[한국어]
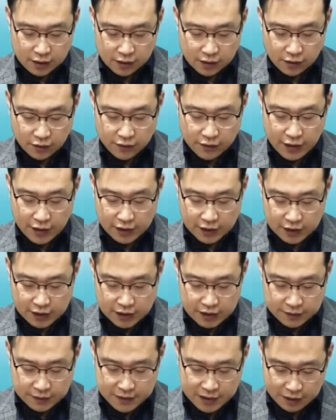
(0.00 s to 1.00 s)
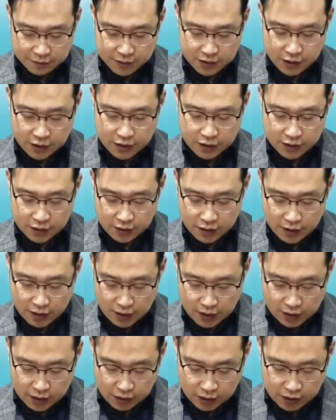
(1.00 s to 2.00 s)
그런데 23절은
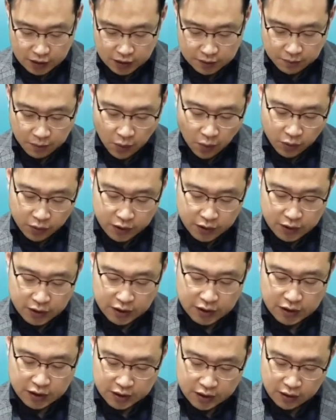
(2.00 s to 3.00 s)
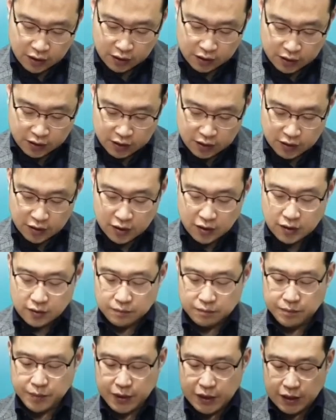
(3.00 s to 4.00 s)
그 모든 기적은
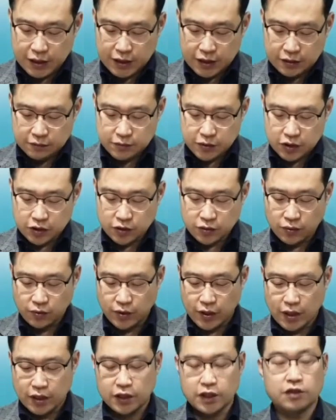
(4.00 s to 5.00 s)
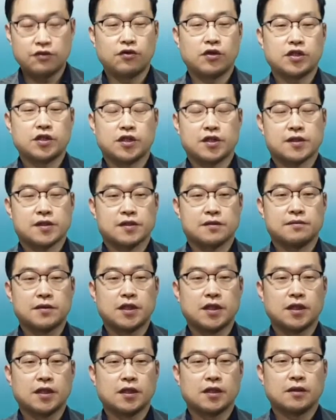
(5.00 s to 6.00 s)
믿음을 통해
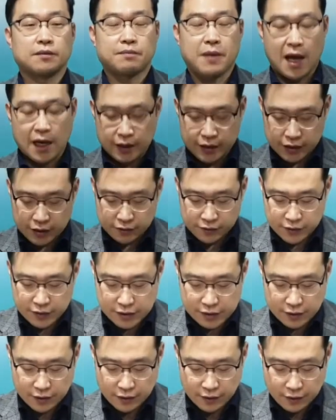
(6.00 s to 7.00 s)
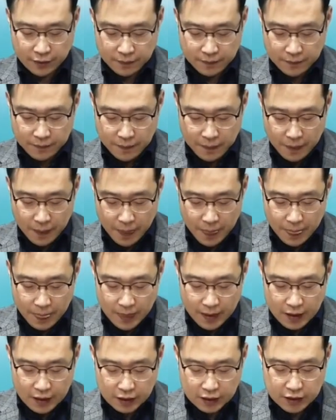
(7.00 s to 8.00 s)
이루어졌음을 밝히고 있어요.
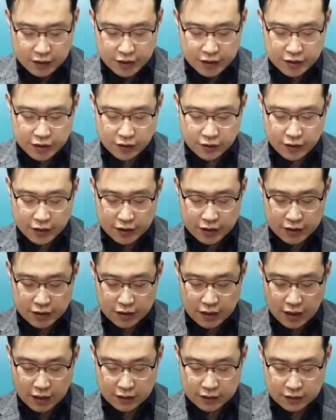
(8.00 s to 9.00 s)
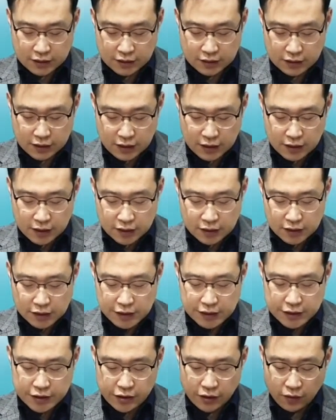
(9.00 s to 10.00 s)
크리스천의 신앙은
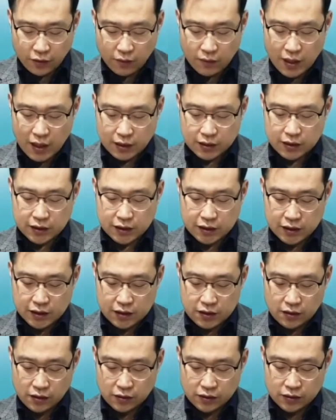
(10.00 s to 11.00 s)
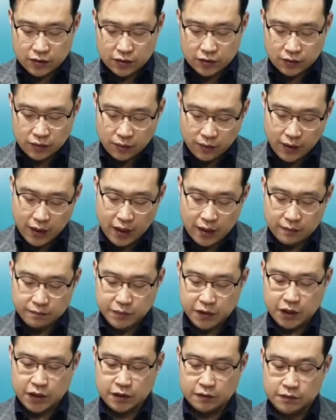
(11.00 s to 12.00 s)
이적과 기적을 통해
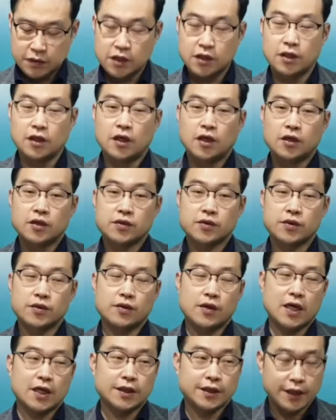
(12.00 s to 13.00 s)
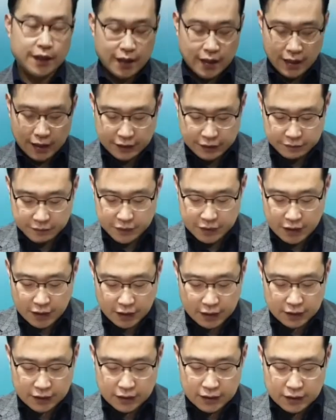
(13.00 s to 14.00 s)
믿음을 소유하는 게
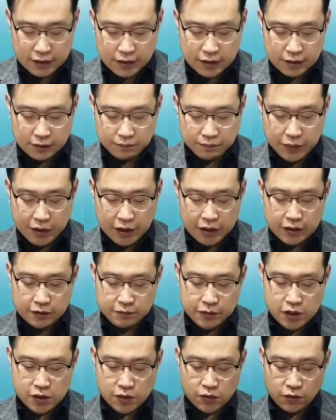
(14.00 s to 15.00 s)
아닙니다. 믿음을